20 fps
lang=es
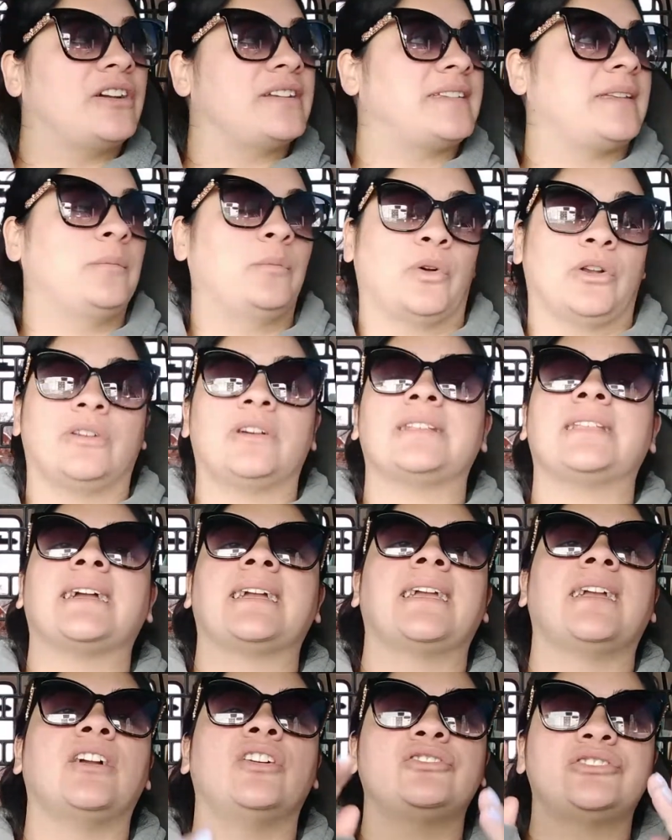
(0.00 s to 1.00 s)
Así, bueno, hasta
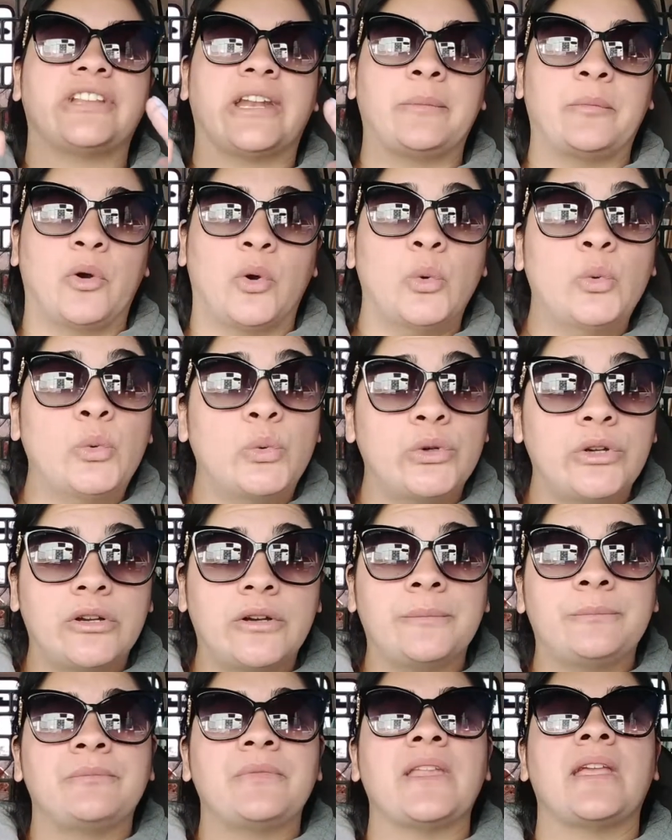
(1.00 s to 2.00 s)
que encontramos
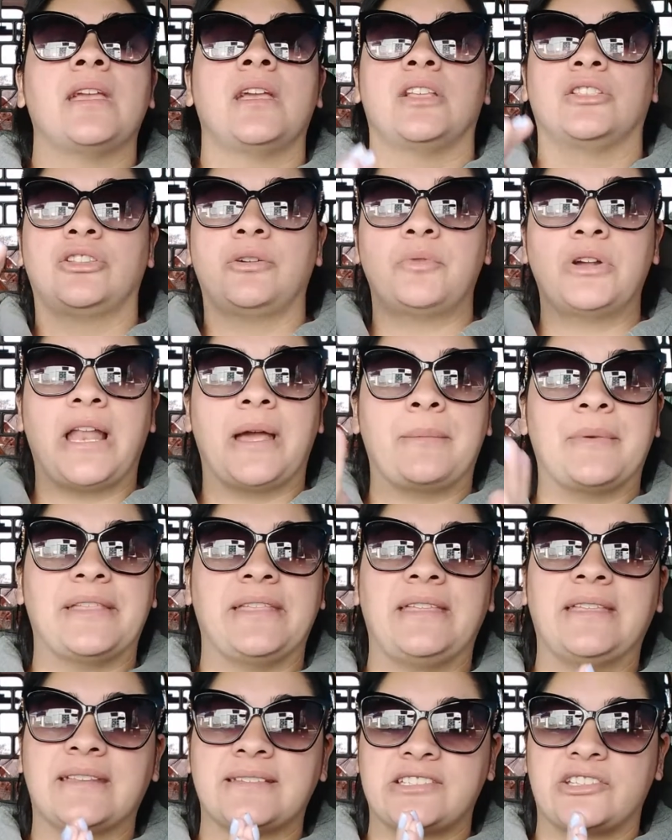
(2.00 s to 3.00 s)
uno, tomó las
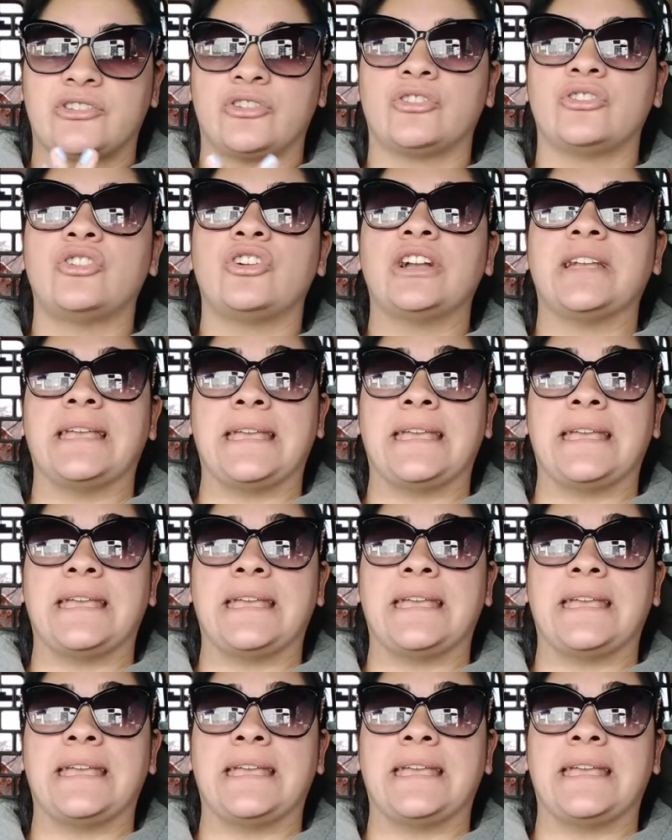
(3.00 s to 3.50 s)
medidas y todo.